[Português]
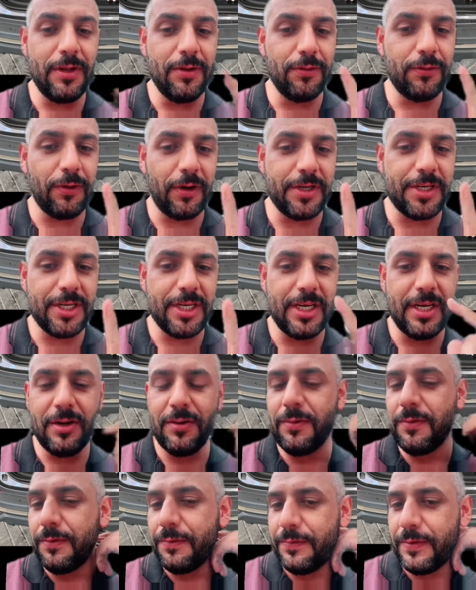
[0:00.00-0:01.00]
Eu só tinha
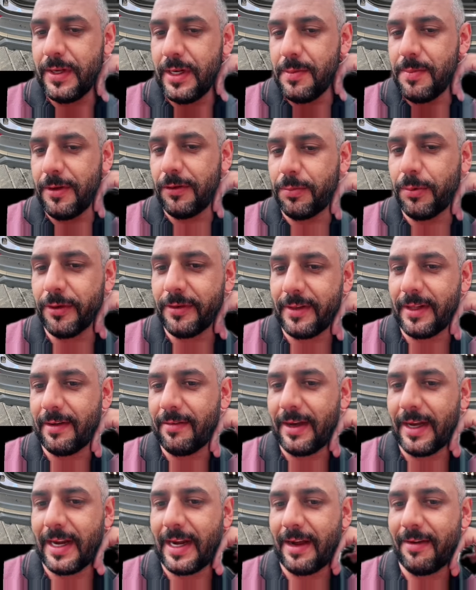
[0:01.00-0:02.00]
um filho, minha esposa
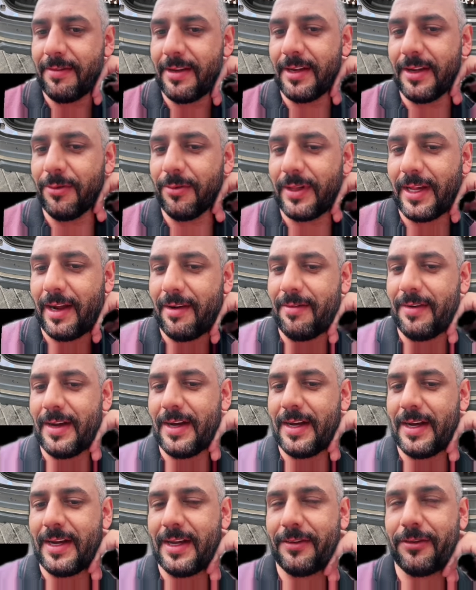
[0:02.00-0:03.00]
estava grávida, não
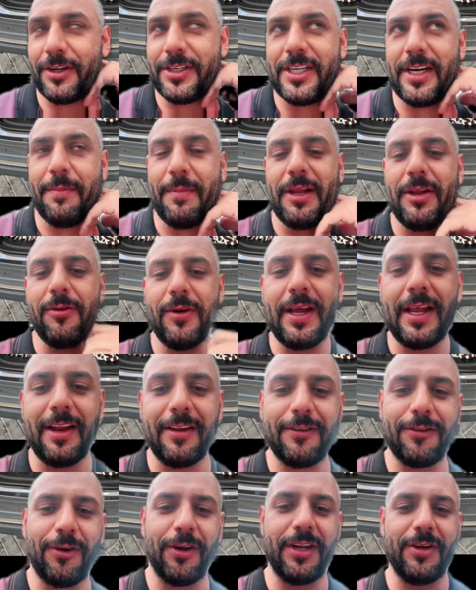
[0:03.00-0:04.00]
tava, só tinha a
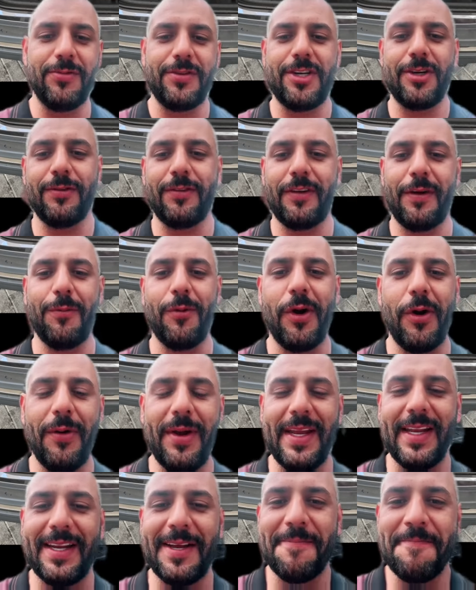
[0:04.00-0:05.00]
Manuela, só não tinha o Samuel
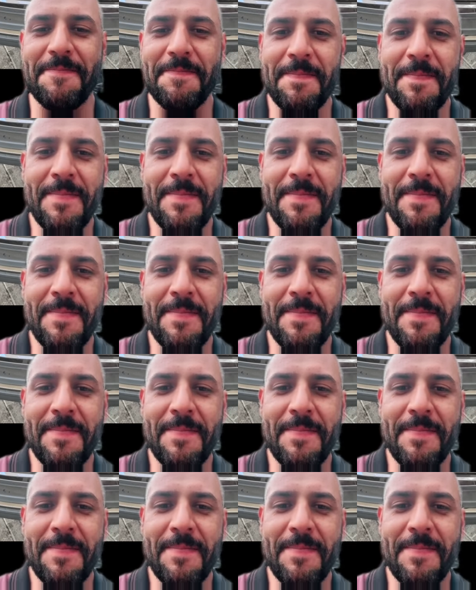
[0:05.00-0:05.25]
ainda.